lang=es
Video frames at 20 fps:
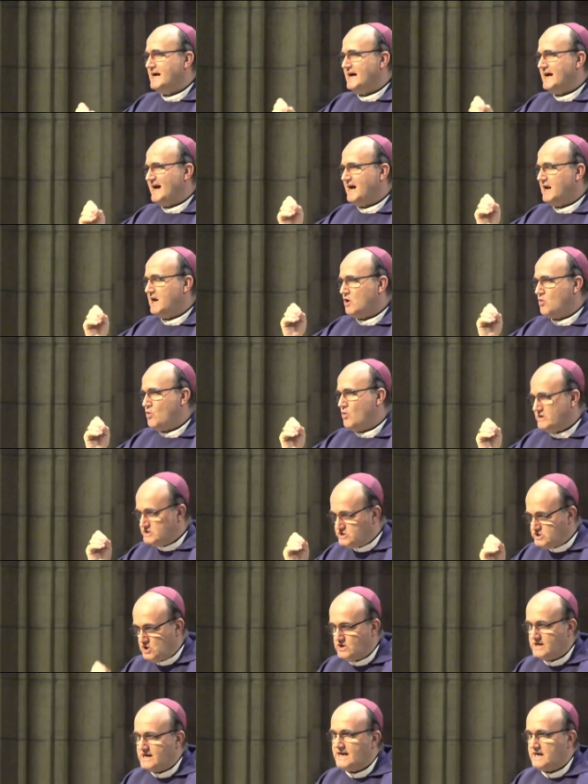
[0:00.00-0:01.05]
el
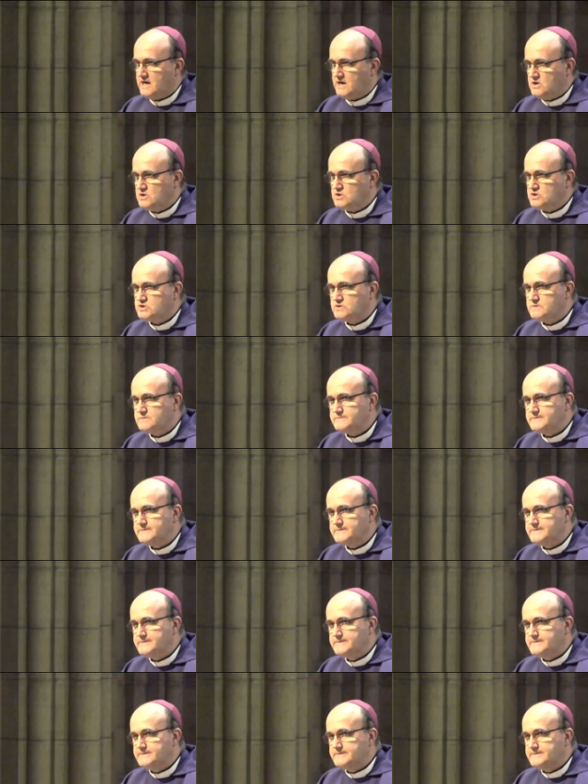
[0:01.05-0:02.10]
cuestionarnos. ¿no?
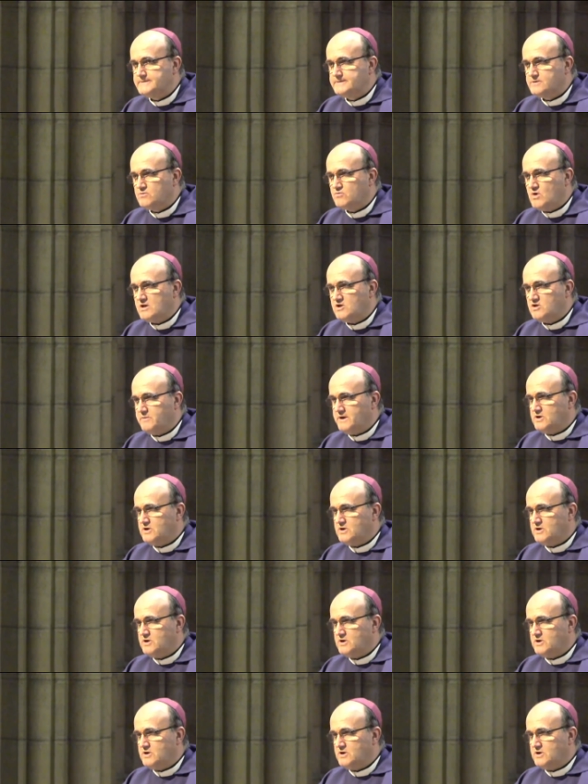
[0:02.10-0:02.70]
cuando